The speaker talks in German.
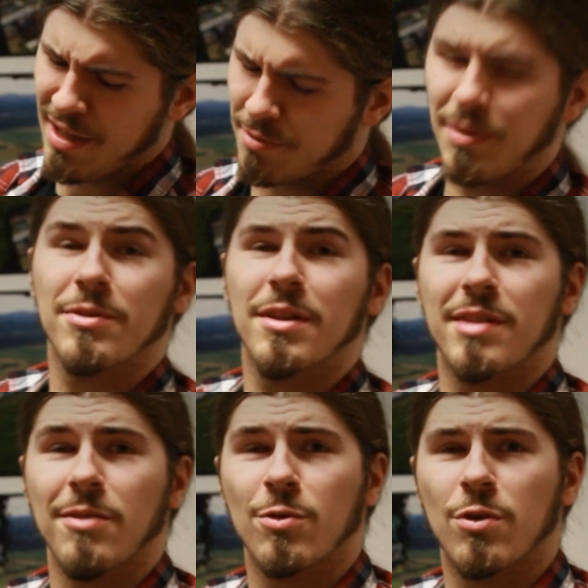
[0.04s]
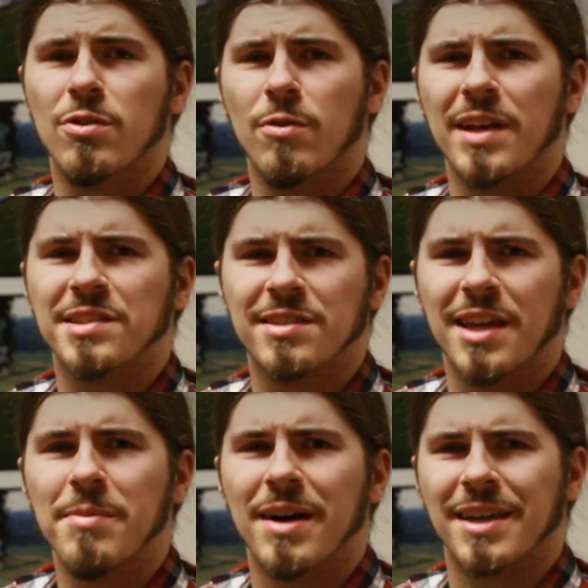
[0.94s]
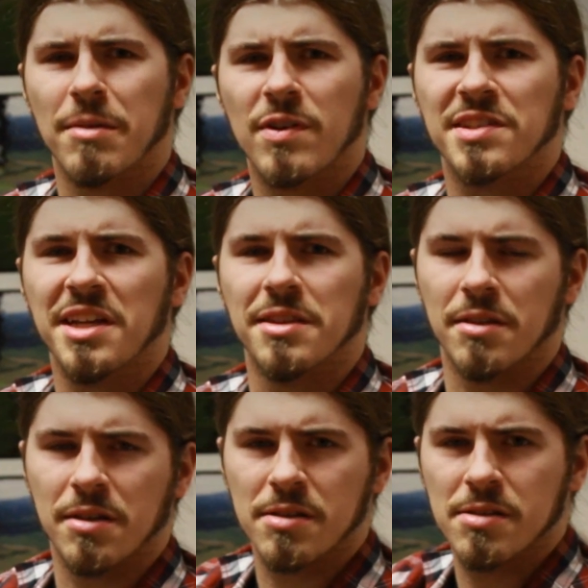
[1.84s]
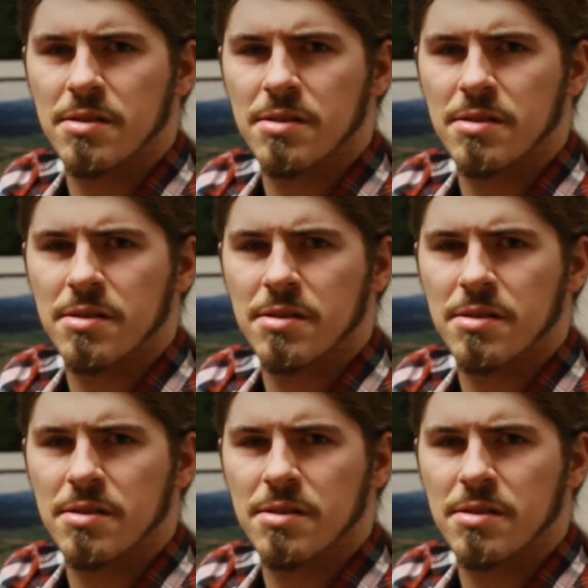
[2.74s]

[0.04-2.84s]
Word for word: Ja, ist mal wieder Zeit für ein kontroverses Thema. Gehen wir es an.